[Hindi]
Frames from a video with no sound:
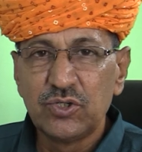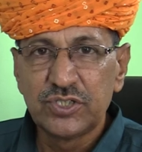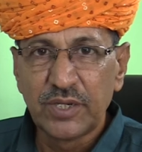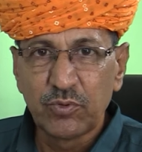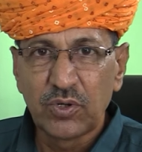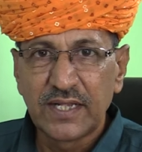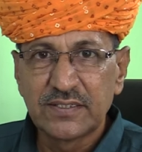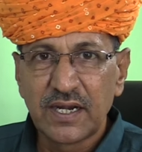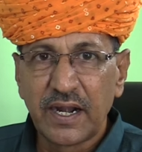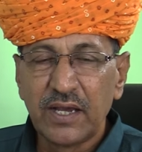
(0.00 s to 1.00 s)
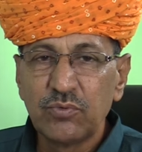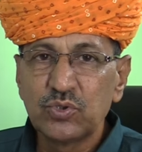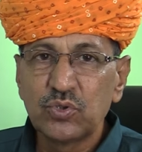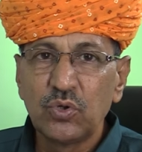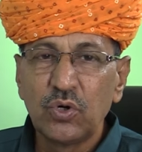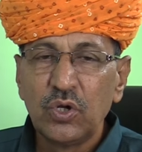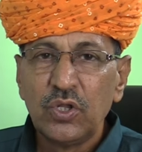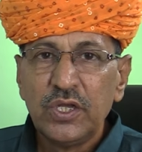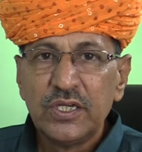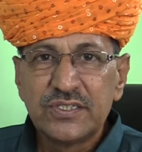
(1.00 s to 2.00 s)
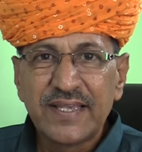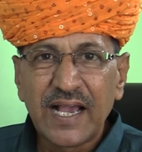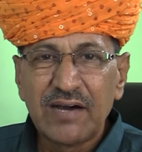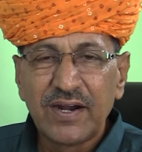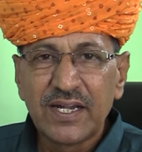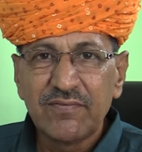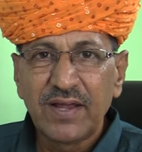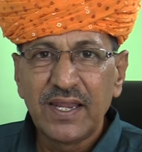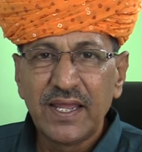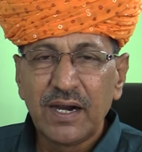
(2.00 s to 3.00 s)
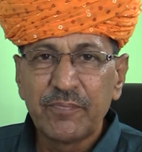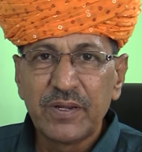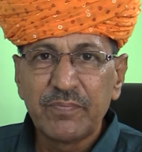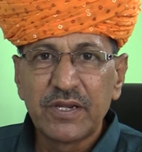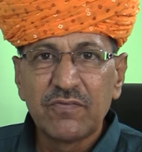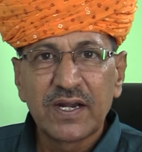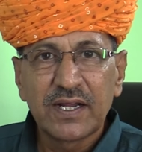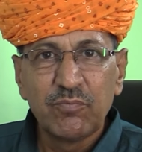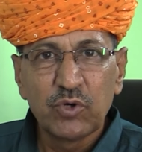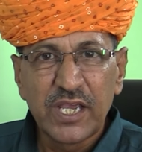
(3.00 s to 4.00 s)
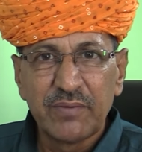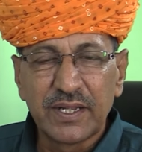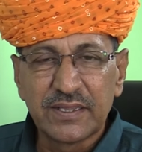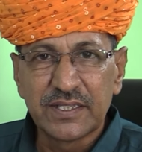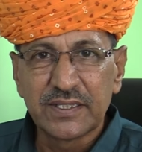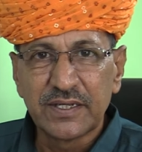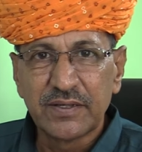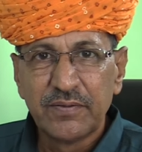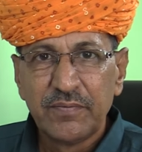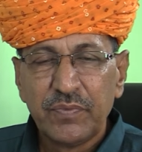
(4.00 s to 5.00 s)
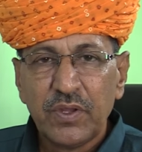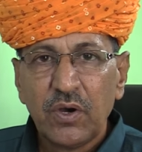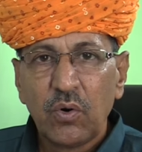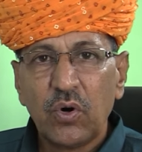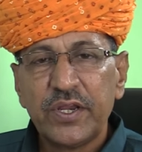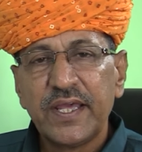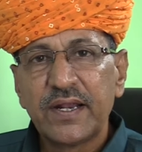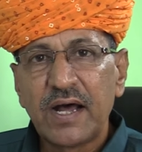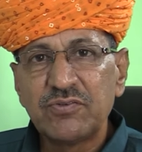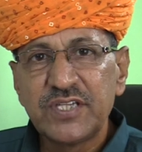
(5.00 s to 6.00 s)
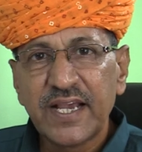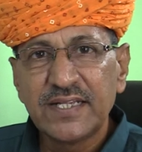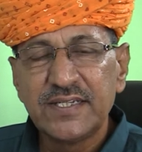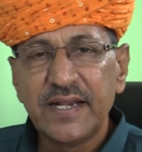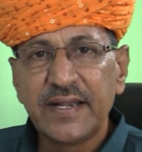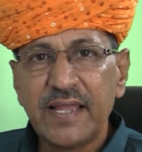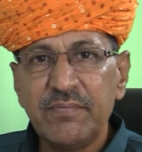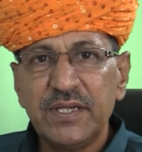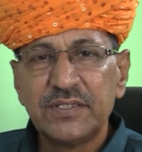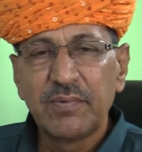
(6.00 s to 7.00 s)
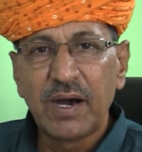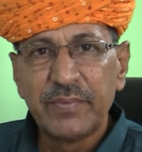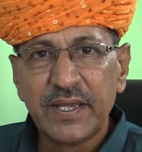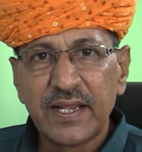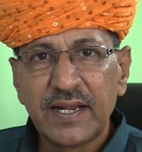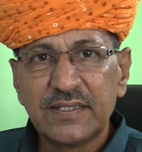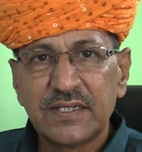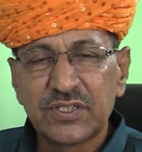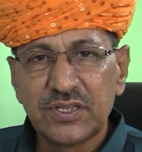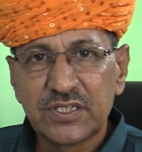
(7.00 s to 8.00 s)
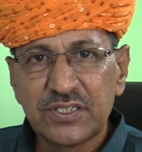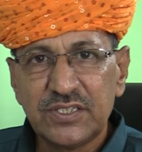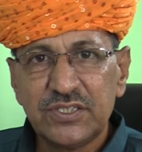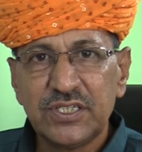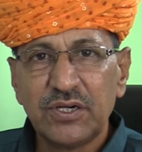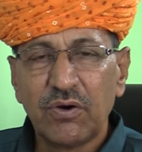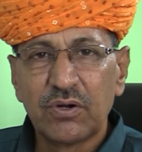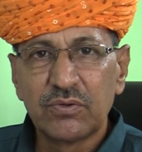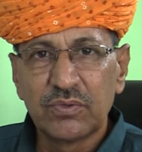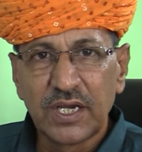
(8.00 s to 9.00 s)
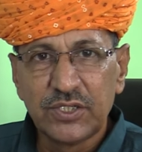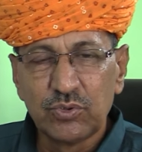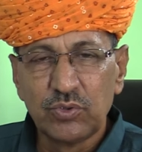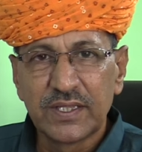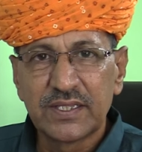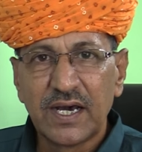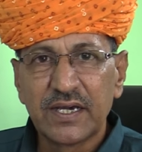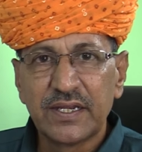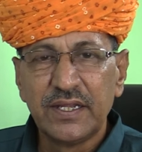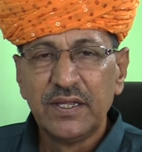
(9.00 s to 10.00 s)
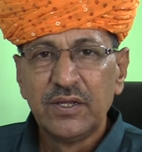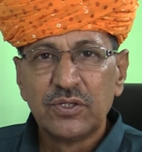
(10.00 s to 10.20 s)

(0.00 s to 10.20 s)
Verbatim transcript: जो जयपुर राजघराना है उसको शेखावाटी वाले अपने परिवार का मुखिया मानते थे और ये राव शेखा जी के टाइम में जब आमेर के राजा चंद्रसेन जी और उनका युद्ध हुआ था आगरी